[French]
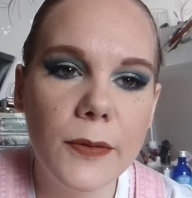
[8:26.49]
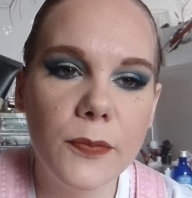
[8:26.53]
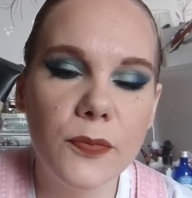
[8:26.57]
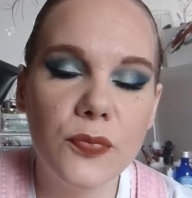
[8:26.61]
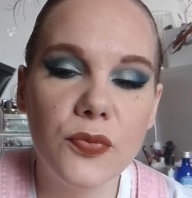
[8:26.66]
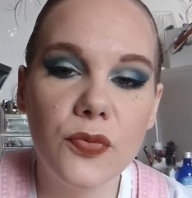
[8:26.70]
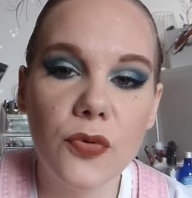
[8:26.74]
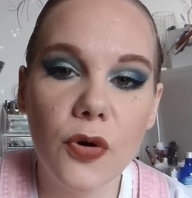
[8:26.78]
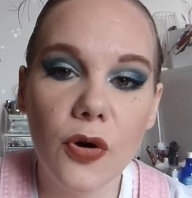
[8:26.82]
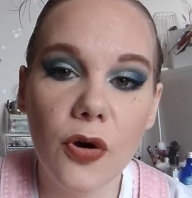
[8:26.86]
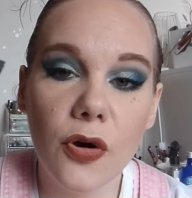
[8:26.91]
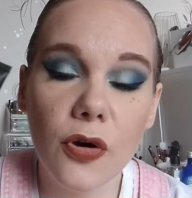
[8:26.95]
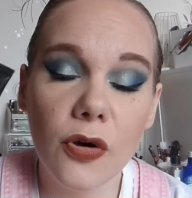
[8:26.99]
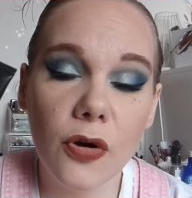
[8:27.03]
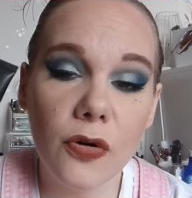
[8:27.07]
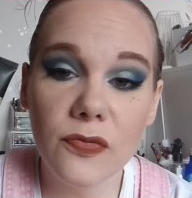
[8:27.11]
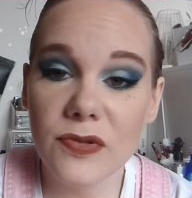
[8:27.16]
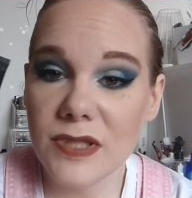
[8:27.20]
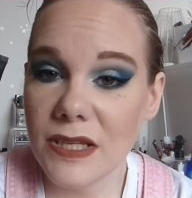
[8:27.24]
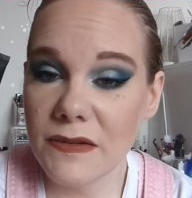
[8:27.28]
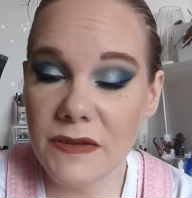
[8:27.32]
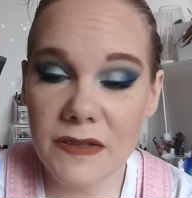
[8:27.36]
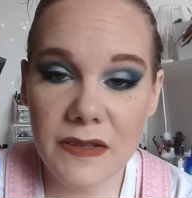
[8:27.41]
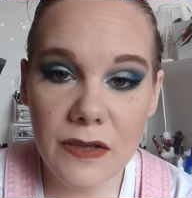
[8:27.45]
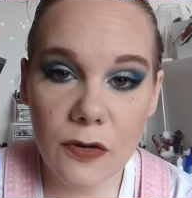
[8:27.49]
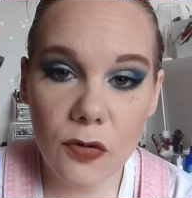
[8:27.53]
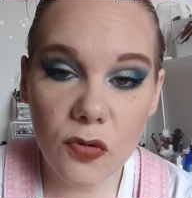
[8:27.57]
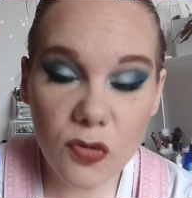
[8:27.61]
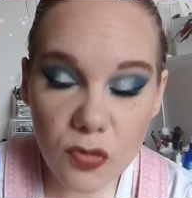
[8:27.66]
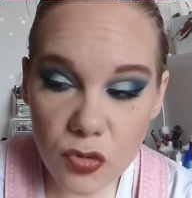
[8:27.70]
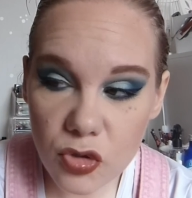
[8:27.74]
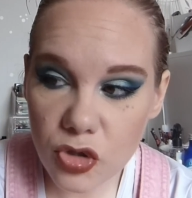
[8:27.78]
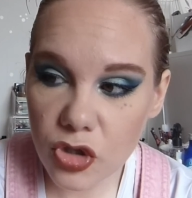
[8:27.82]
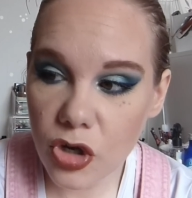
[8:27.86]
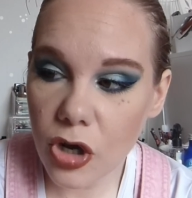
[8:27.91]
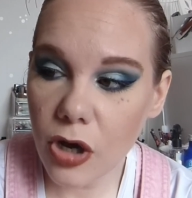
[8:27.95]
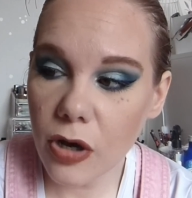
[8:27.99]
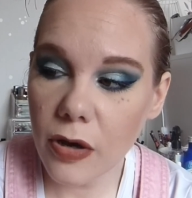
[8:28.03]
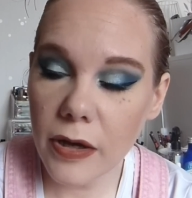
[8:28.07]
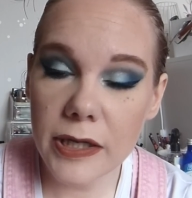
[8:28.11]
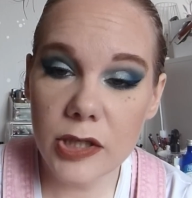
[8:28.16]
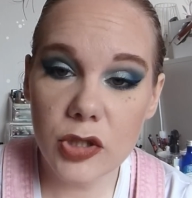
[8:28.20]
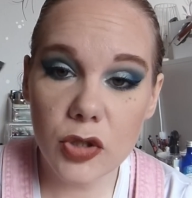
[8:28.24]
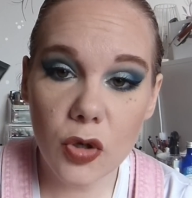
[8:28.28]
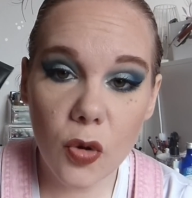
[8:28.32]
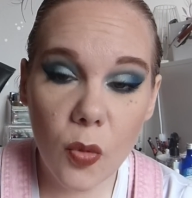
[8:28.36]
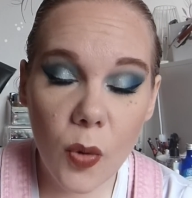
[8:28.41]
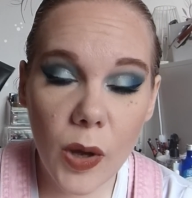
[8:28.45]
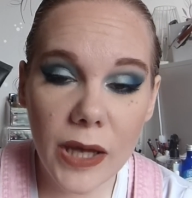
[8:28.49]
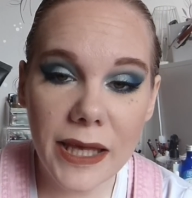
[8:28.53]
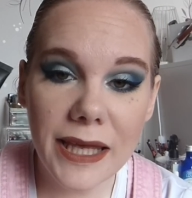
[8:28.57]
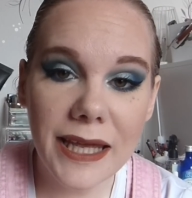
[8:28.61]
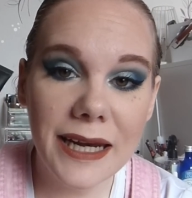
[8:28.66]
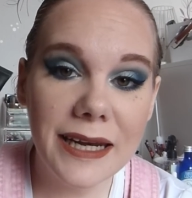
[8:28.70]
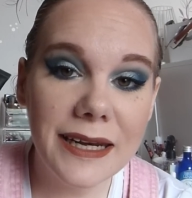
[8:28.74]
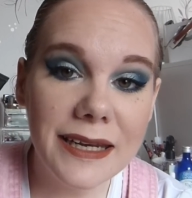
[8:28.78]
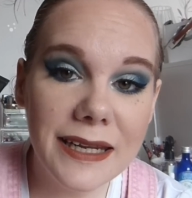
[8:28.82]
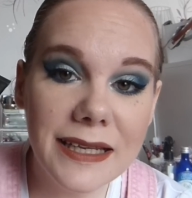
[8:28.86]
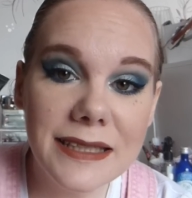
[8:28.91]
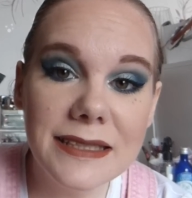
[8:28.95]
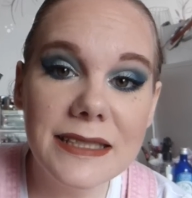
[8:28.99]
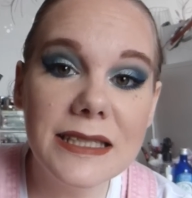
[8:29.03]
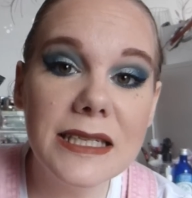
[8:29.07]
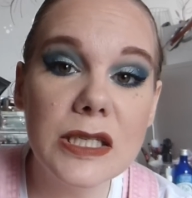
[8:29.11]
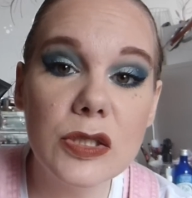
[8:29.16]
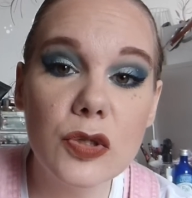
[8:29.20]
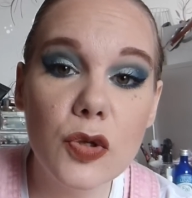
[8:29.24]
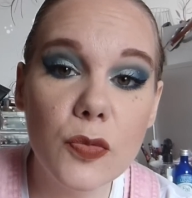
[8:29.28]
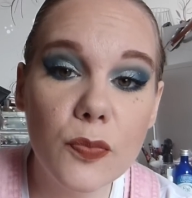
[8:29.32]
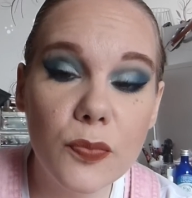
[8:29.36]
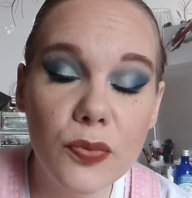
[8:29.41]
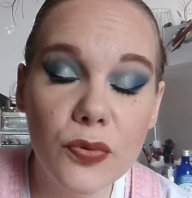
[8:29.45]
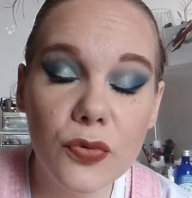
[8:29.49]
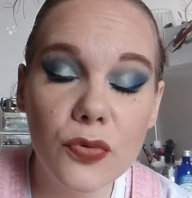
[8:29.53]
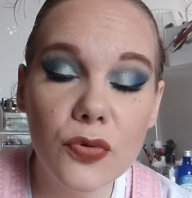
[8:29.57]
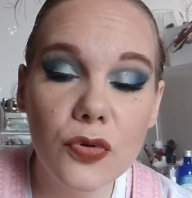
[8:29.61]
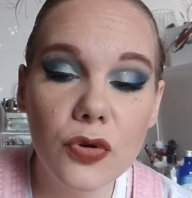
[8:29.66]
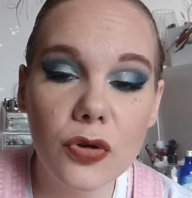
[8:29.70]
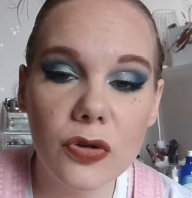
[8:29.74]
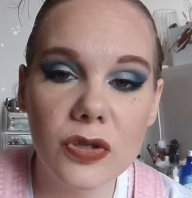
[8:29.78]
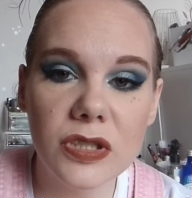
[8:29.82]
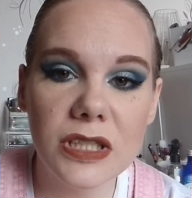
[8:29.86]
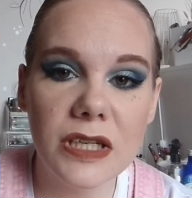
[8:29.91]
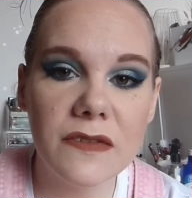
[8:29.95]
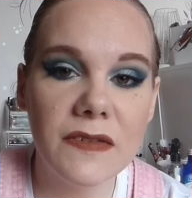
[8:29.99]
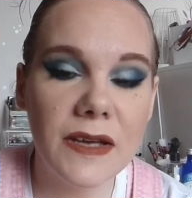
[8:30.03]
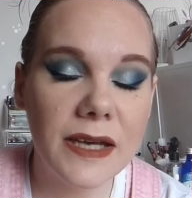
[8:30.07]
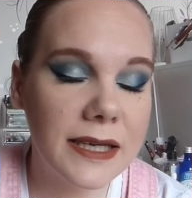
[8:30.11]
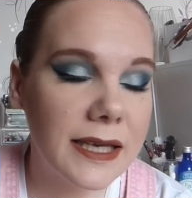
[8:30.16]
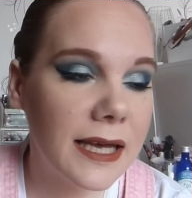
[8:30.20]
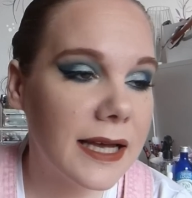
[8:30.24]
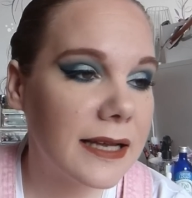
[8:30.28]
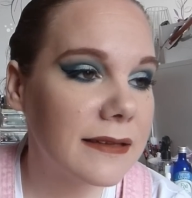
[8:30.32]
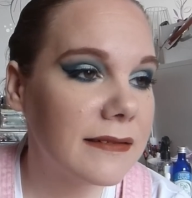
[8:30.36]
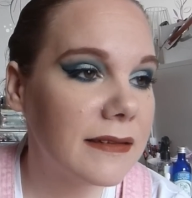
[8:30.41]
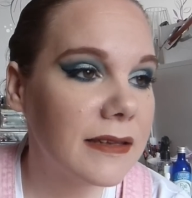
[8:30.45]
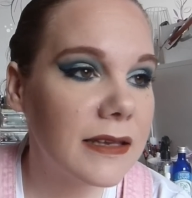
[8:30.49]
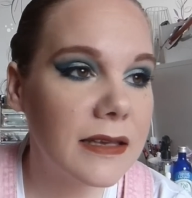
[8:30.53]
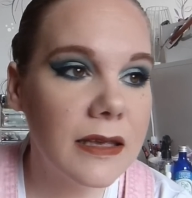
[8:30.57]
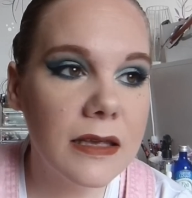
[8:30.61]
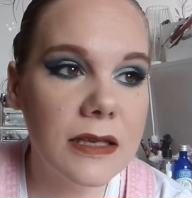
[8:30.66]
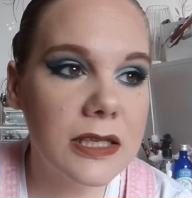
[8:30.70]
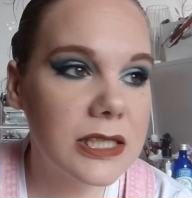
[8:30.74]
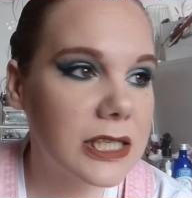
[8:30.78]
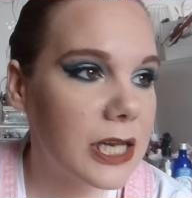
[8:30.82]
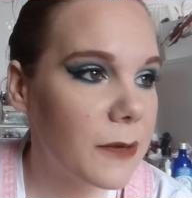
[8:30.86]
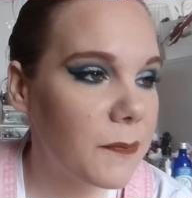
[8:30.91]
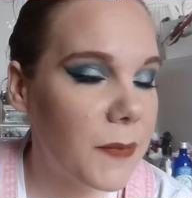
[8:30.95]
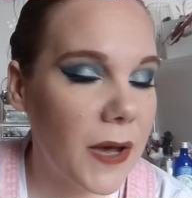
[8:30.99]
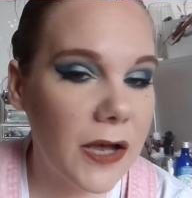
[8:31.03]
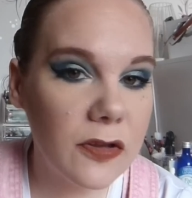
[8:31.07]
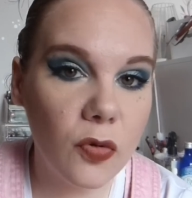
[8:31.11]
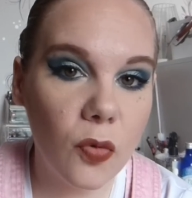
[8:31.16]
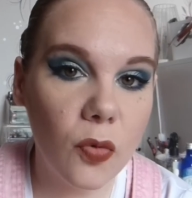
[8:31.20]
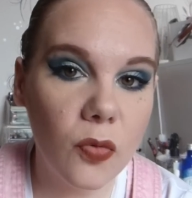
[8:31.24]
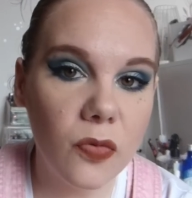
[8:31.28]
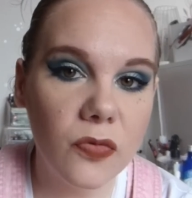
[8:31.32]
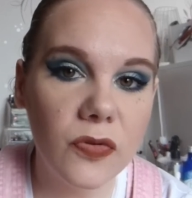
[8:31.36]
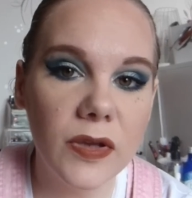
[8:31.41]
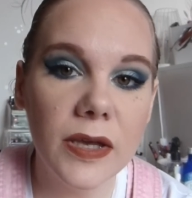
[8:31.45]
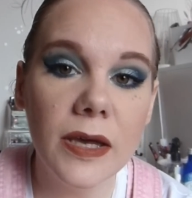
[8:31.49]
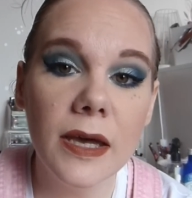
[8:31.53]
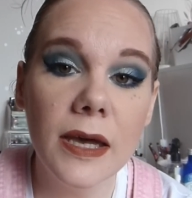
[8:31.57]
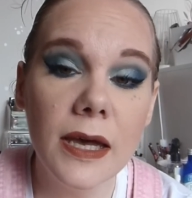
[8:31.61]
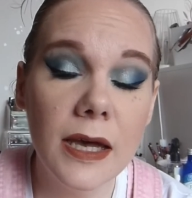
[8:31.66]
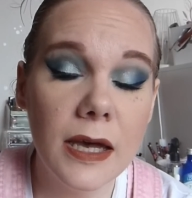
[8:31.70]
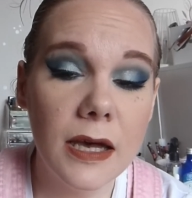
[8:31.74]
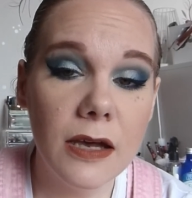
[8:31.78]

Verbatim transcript: pour euh, quand vous avez des rougeurs et je crois qu'elle n'existe plus quand j'avais regardé je l'ai pas retrouvée